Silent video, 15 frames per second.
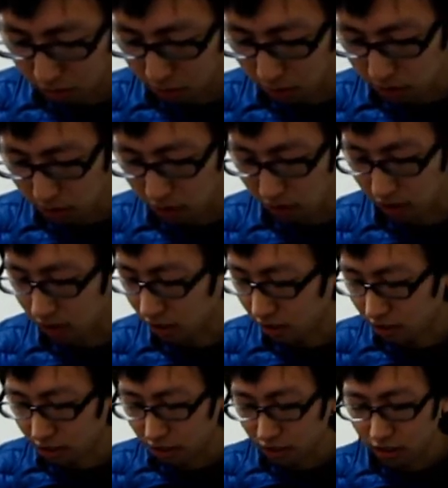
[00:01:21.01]
れました
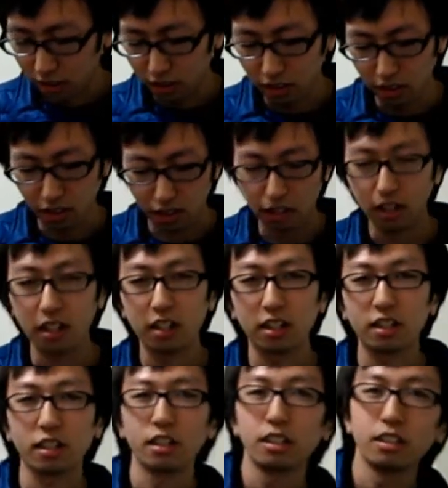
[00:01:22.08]
で
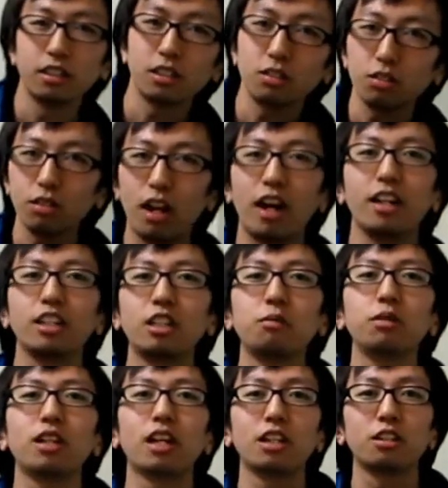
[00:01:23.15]
じゃあちょっと履いて
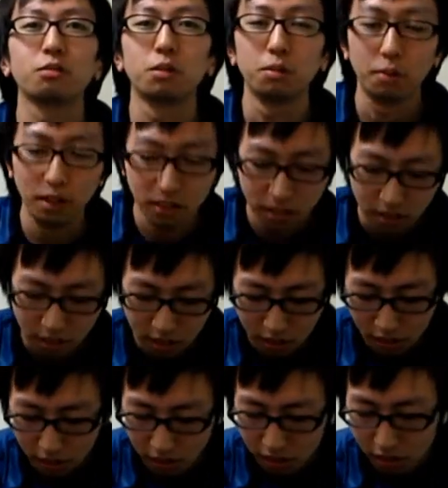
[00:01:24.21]
みたいと思いま
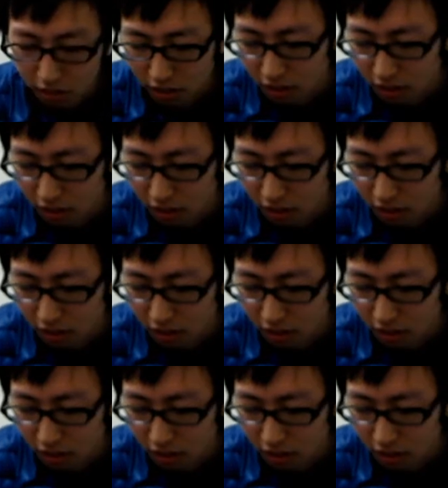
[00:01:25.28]
す